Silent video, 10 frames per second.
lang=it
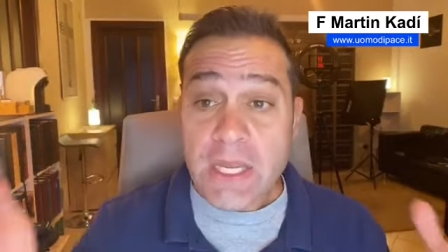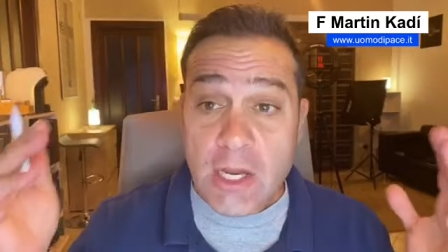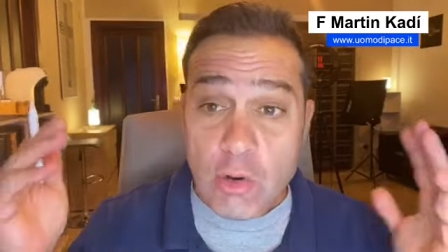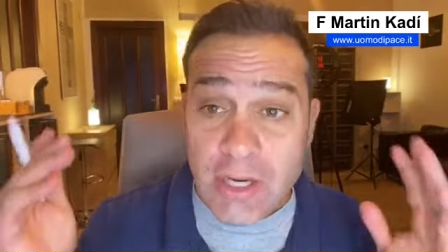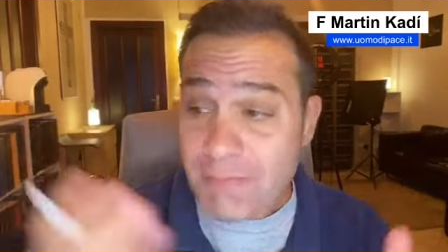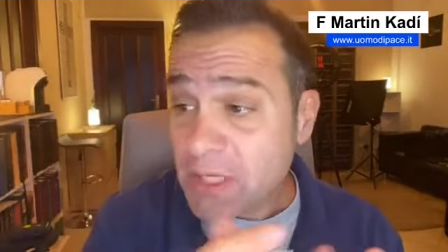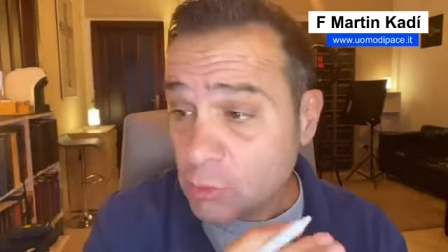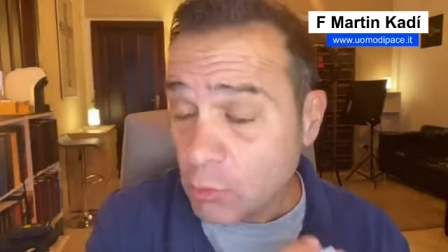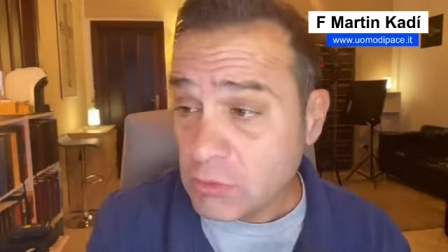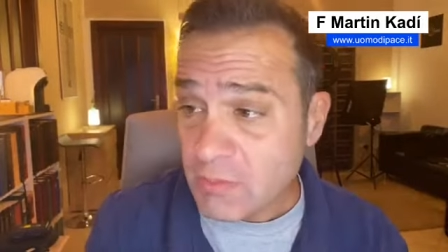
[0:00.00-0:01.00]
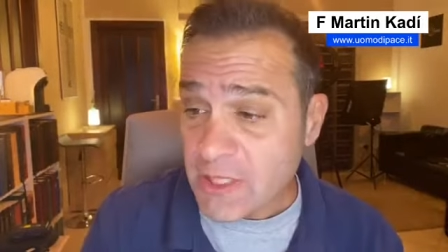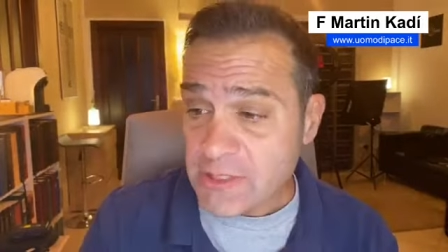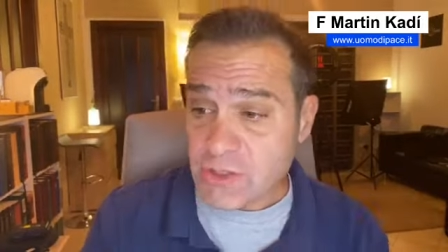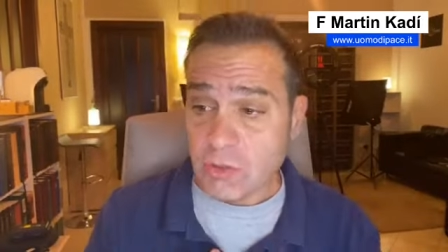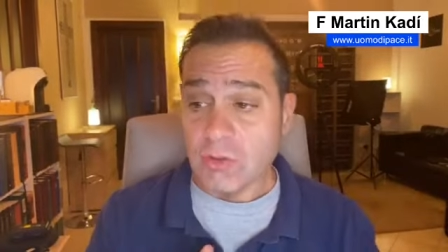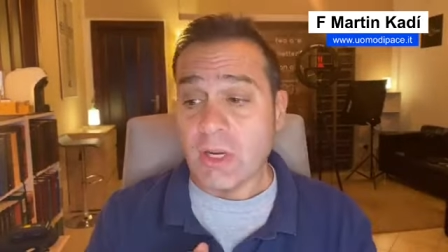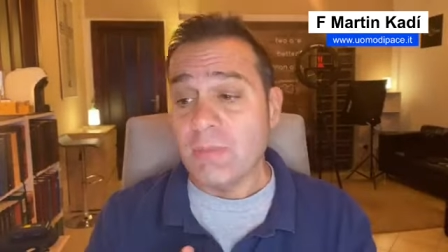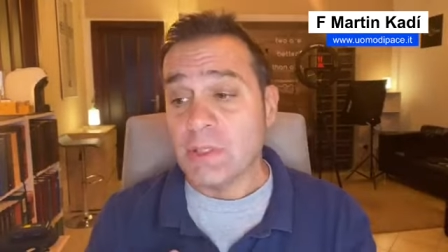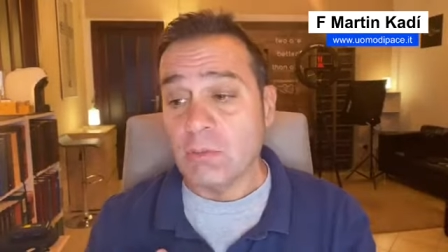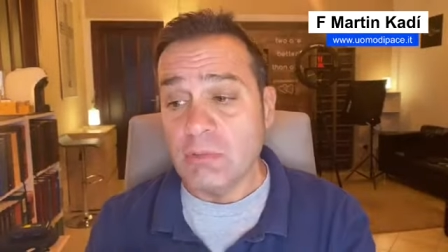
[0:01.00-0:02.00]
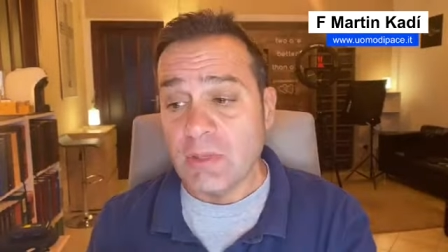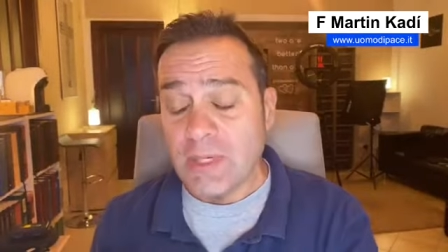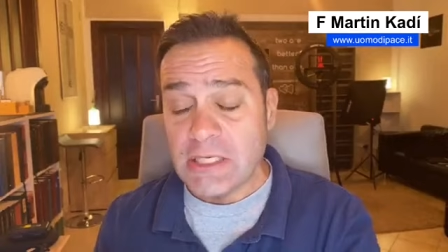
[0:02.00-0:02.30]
e ho cambiato l'ultima lezione, ho cambiato l'ultima